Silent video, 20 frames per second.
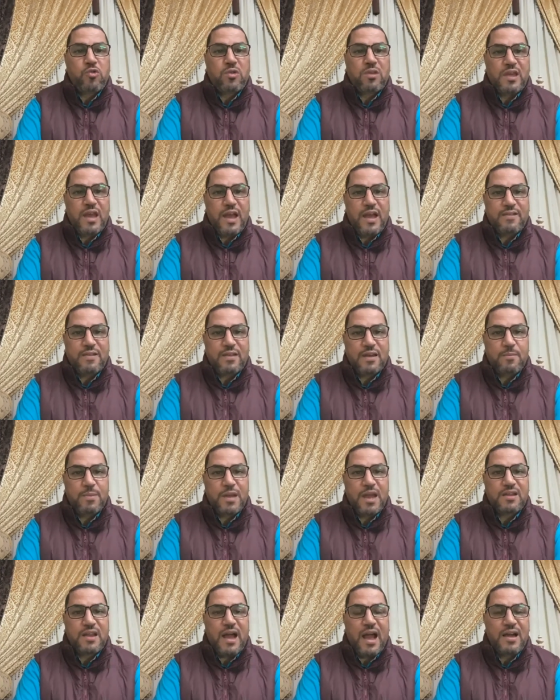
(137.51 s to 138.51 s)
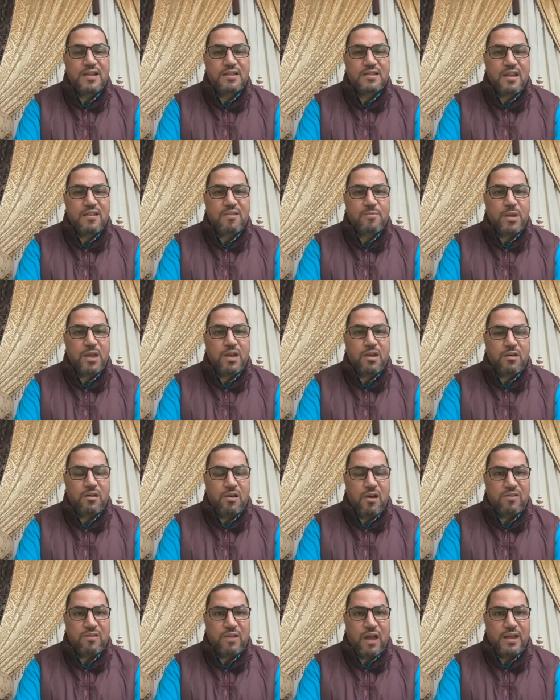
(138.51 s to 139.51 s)
سياسي بيتحدث
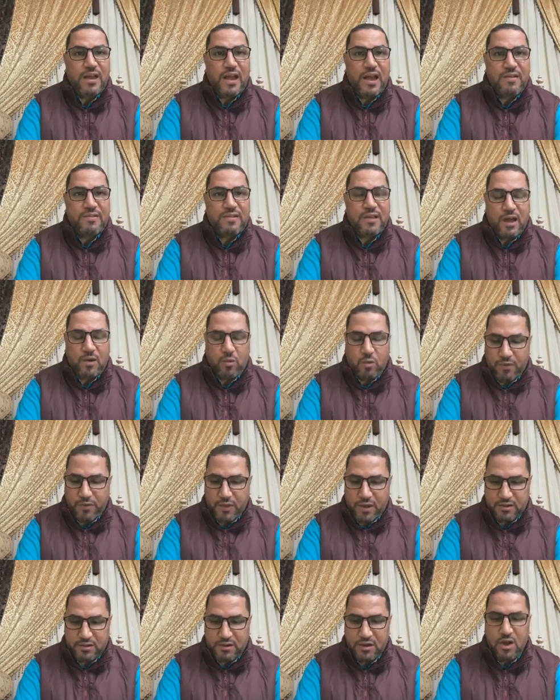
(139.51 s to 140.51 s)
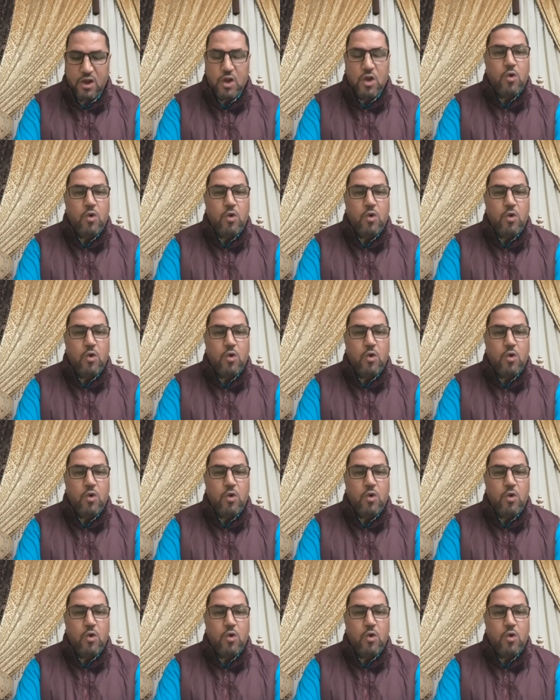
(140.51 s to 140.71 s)
بإخلاص عن هذا الوطن